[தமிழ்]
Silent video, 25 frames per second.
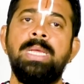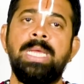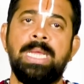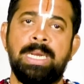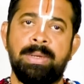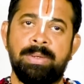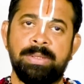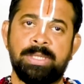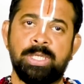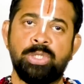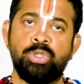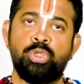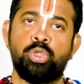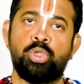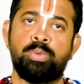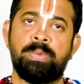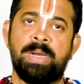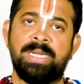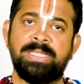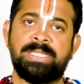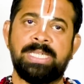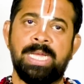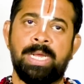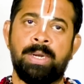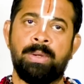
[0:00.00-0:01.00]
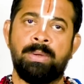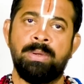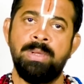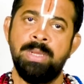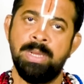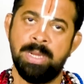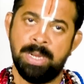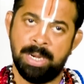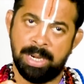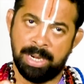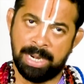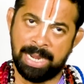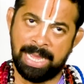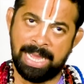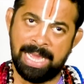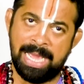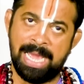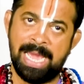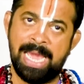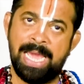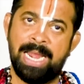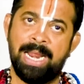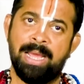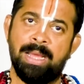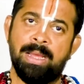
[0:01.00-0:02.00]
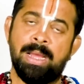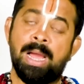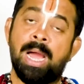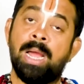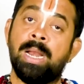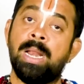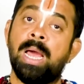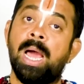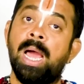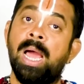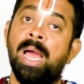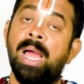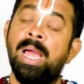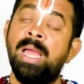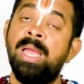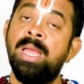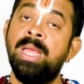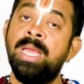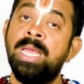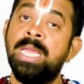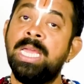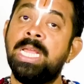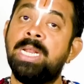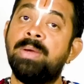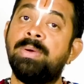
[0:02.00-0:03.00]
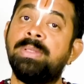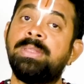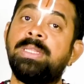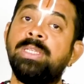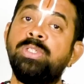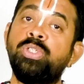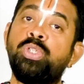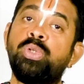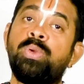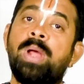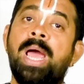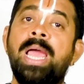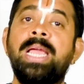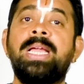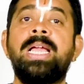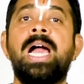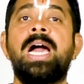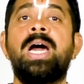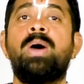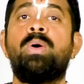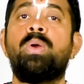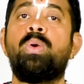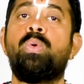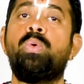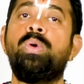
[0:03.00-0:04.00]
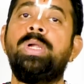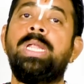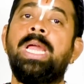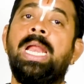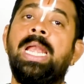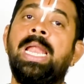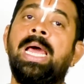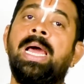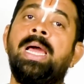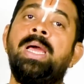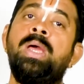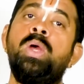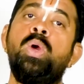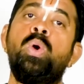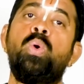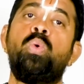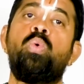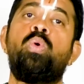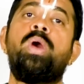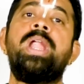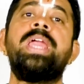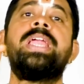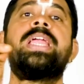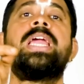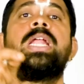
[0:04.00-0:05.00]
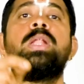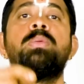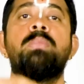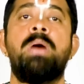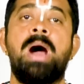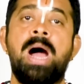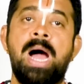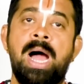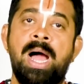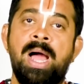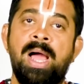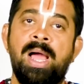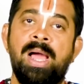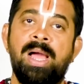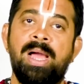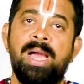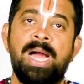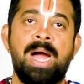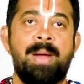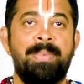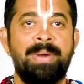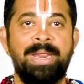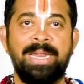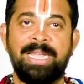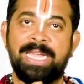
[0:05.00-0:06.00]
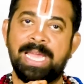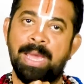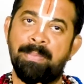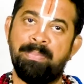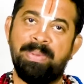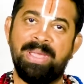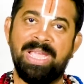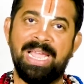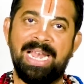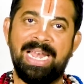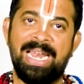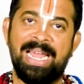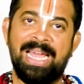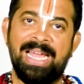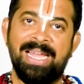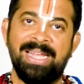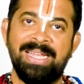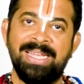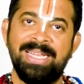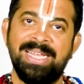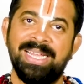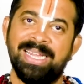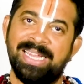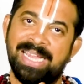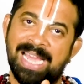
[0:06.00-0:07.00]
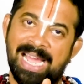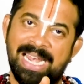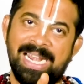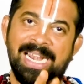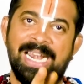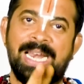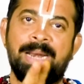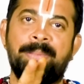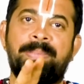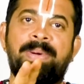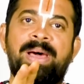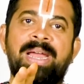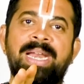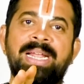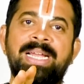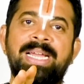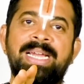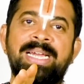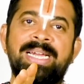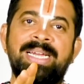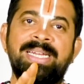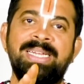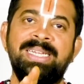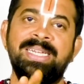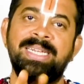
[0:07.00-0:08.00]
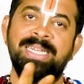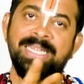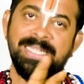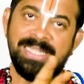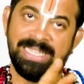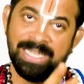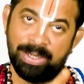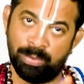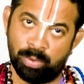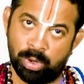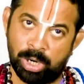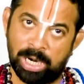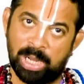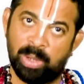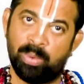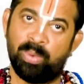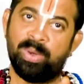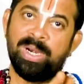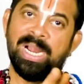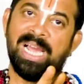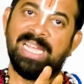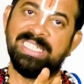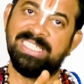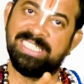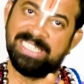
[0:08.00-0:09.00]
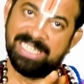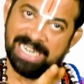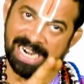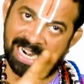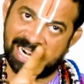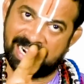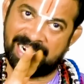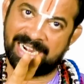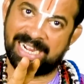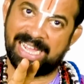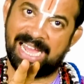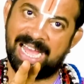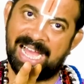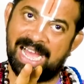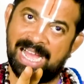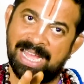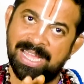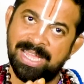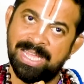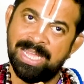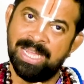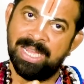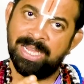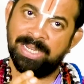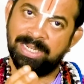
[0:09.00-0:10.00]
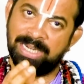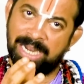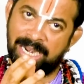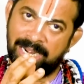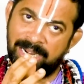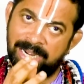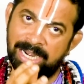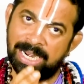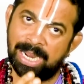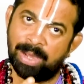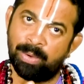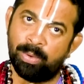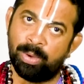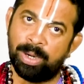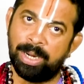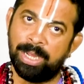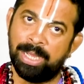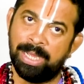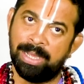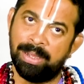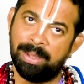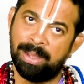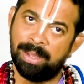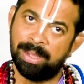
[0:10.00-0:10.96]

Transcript: இருபத்தஞ்சு ரூபா சேரும் நேர ஆனால் இருபத்தஞ்சு ரூபாய்க்காக ஒரு உண்டியலை உடைக்கணுமா அப்படின்னு கேட்பீங்கல்ல கேலண்டரை பாருங்கள் திருவோணம் ஒன்று அஞ்சு நாள் இருக்கா நல்ல ஒரு